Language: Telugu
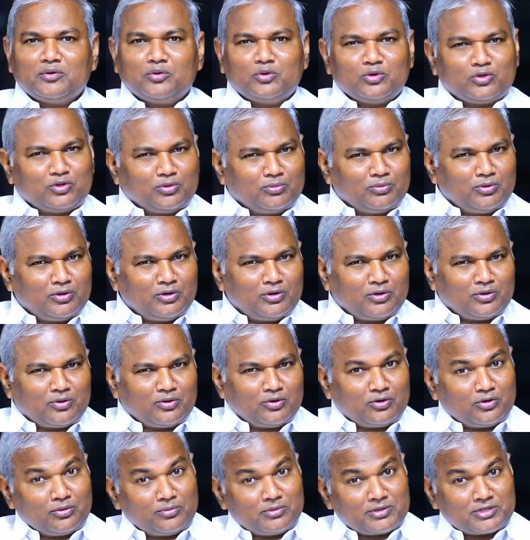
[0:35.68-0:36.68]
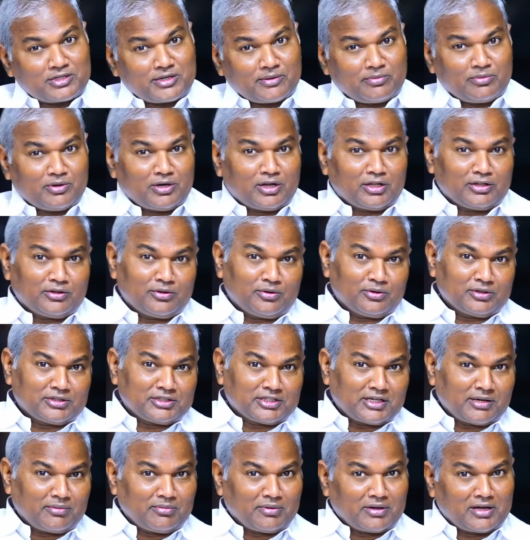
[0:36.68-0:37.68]
కుటుంబంలో కుటుంబ సభ్యులందరూ
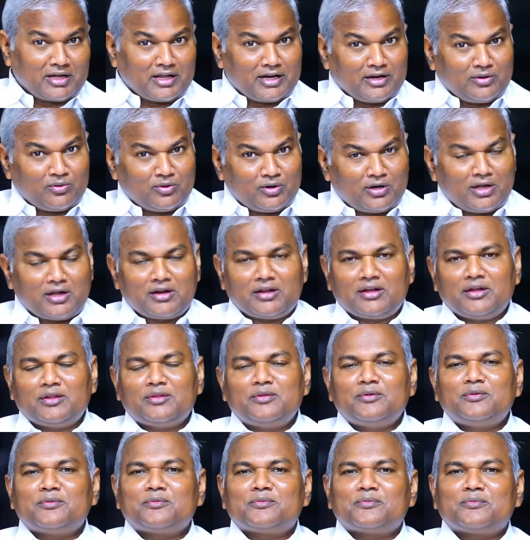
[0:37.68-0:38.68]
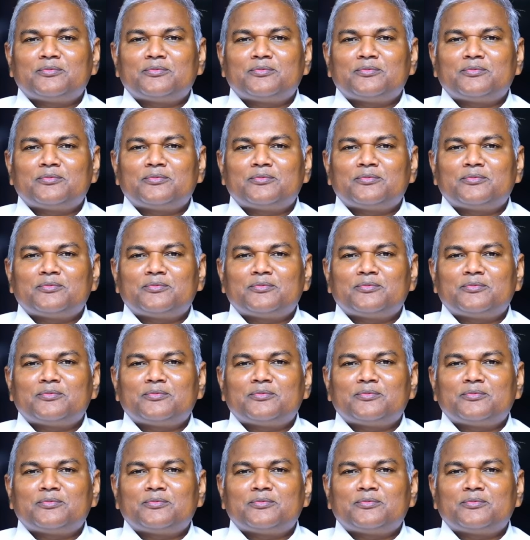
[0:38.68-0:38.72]
క్షేమంగానే ఉన్నారు కదూ